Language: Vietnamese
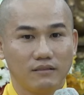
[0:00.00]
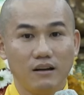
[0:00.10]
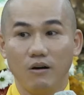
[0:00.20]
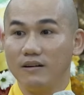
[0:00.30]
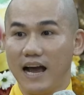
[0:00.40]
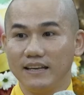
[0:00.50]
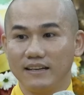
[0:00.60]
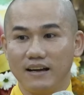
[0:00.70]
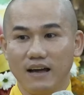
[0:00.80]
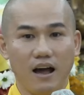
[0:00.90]
có lỗ lã
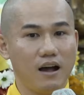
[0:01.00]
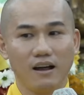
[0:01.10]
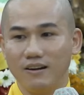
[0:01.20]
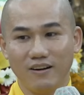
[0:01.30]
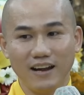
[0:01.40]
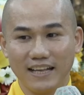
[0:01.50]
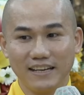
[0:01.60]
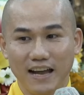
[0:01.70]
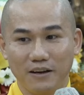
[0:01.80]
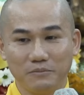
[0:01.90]
gì đâu, có lỗ lã
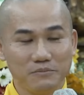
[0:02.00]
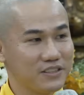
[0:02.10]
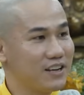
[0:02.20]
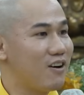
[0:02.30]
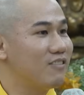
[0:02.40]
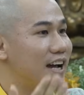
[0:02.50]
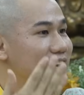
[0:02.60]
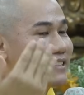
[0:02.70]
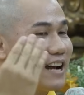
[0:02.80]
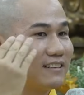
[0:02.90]
gì đâu. Chứ còn
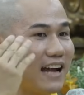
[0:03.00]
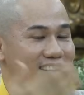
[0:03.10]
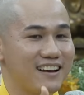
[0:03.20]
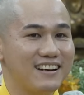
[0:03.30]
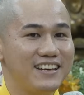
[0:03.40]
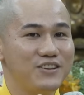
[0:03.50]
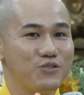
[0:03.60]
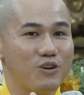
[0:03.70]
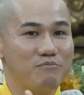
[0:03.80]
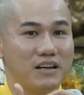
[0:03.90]
nghĩ rằng đây là người
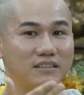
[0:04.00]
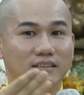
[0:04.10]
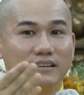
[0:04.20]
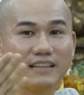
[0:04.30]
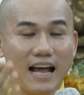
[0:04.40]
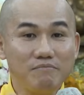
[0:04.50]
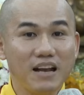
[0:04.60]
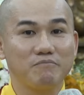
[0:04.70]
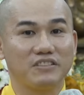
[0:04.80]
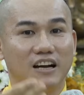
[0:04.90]
yêu của mình 8
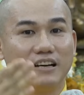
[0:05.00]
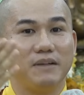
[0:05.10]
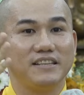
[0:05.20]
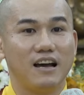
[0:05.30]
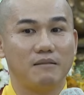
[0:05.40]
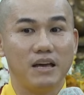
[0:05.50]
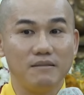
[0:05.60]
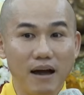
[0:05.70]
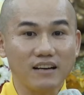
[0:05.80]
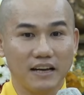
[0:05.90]
năm trời bây giờ
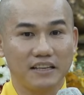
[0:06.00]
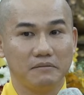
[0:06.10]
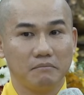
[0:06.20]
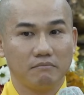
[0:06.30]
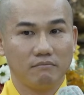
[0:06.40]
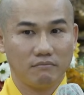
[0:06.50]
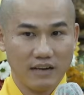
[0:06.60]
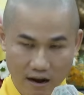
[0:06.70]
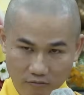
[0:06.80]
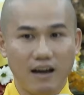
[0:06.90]
bị mất đi,
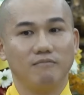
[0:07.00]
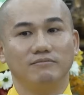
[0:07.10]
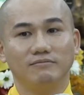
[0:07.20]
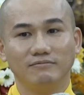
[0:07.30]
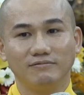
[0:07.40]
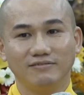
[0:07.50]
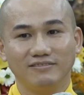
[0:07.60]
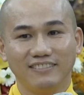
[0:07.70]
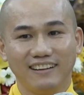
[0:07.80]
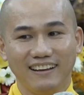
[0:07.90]
đau lòng.
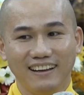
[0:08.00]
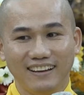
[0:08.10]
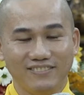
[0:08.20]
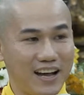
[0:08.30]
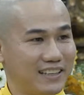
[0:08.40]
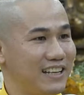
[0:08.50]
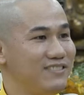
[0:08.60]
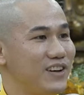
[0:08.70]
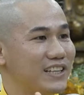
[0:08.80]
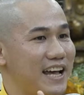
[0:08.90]
Và
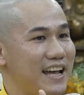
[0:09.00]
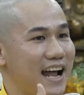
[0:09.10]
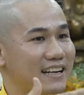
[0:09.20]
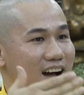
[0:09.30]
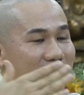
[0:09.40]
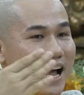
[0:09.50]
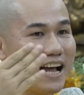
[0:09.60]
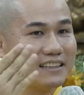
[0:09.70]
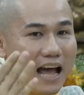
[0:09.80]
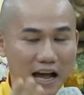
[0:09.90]
chính vì thế anh đó
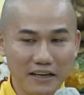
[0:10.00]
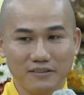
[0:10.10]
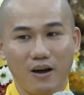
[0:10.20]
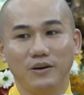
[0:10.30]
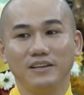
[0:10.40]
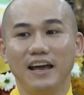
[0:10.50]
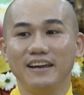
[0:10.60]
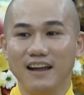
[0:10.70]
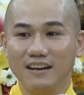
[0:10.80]
đã thay đổi ý